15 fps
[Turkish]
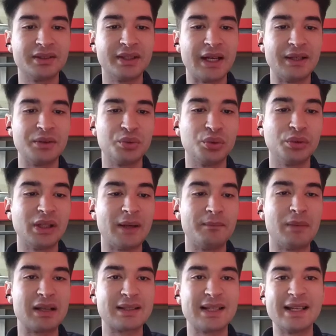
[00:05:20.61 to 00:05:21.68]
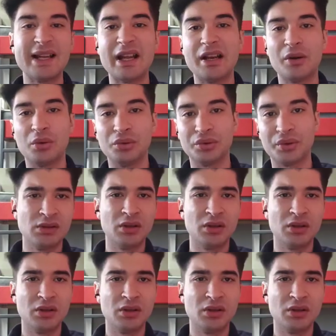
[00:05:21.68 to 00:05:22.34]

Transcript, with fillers: kredi kullanmazsa neler olur?